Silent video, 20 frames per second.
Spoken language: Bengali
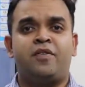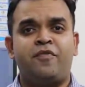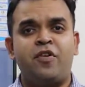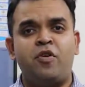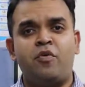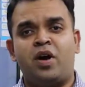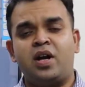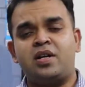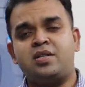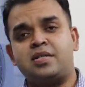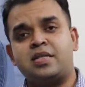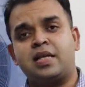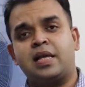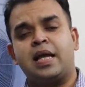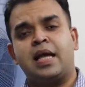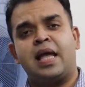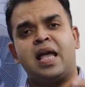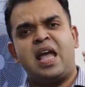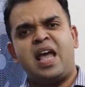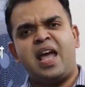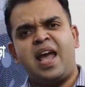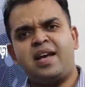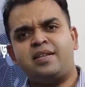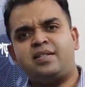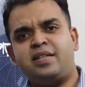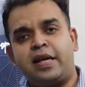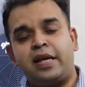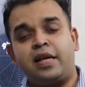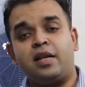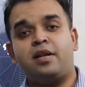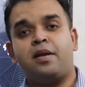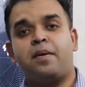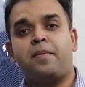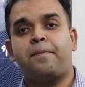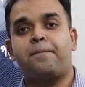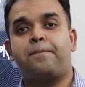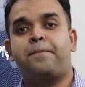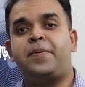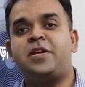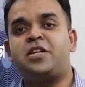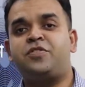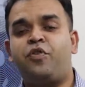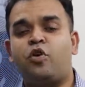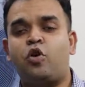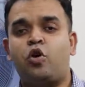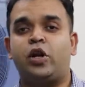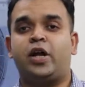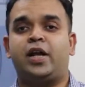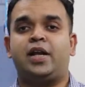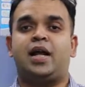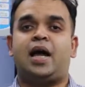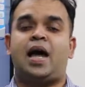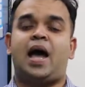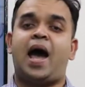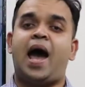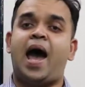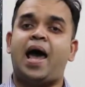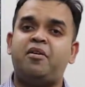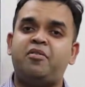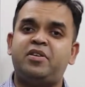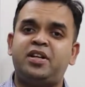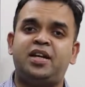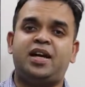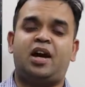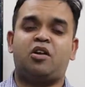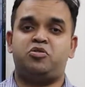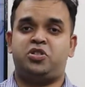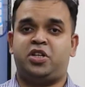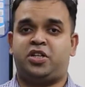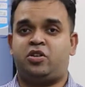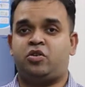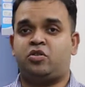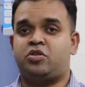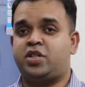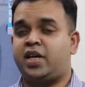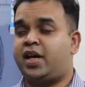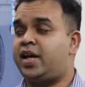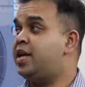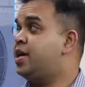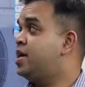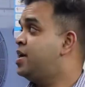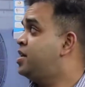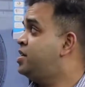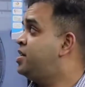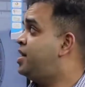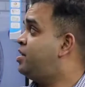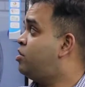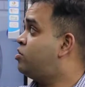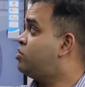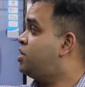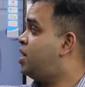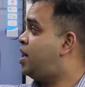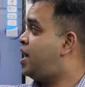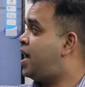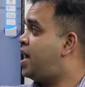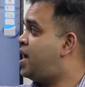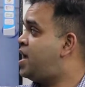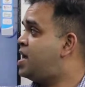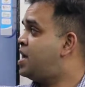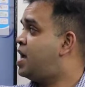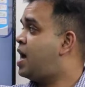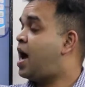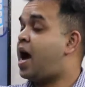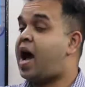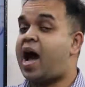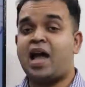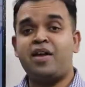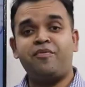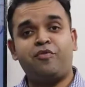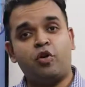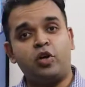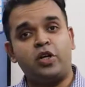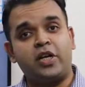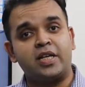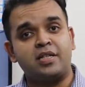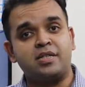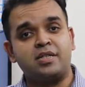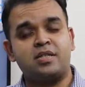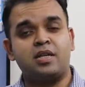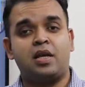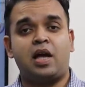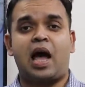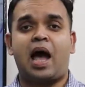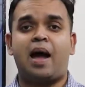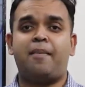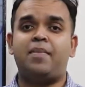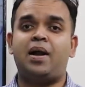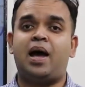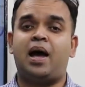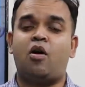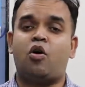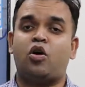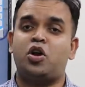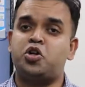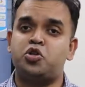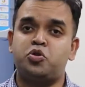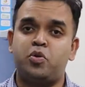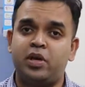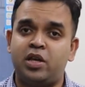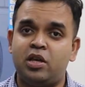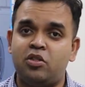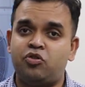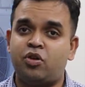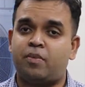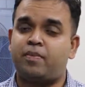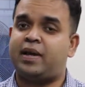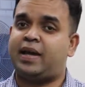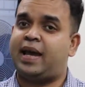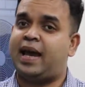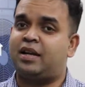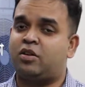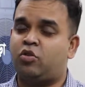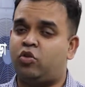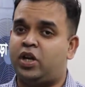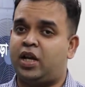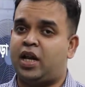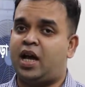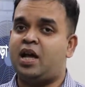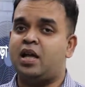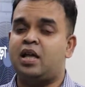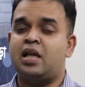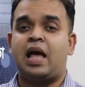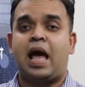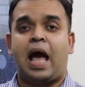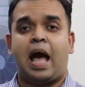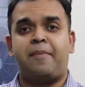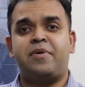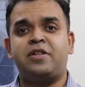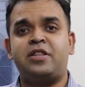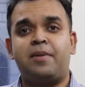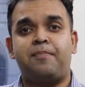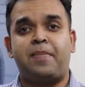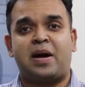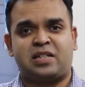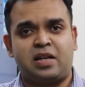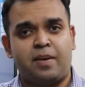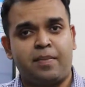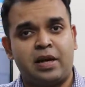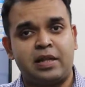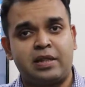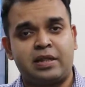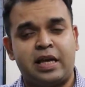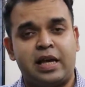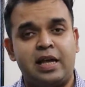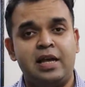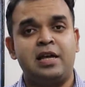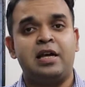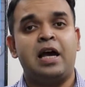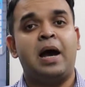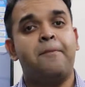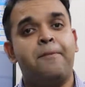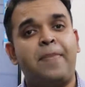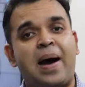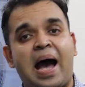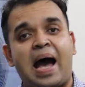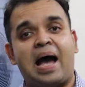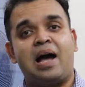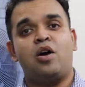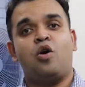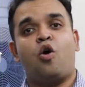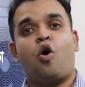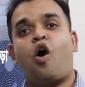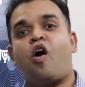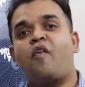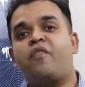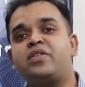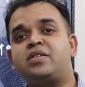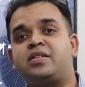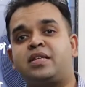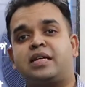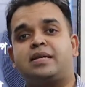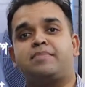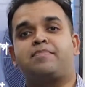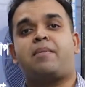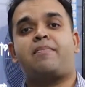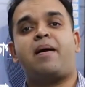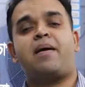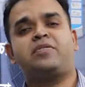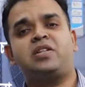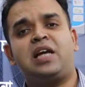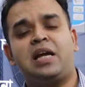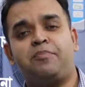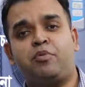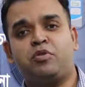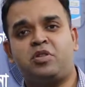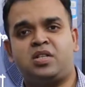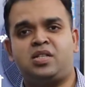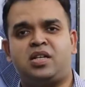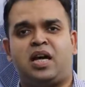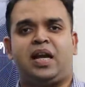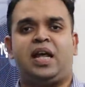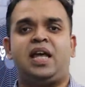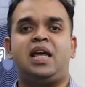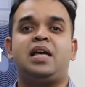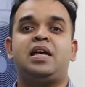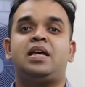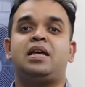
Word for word: ভিউয়ার্স এসির বিস্ফোরণের আরেকটি কারণ যেটি হচ্ছে সেটি হচ্ছে এই হাই ভোল্টেজ আমরা অনেক সময় কিন্তু আমরা খেয়াল করি না আমাদের বাসা বাড়িতে বা অফিসে বা ব্যবসায়িক প্রতিষ্ঠানে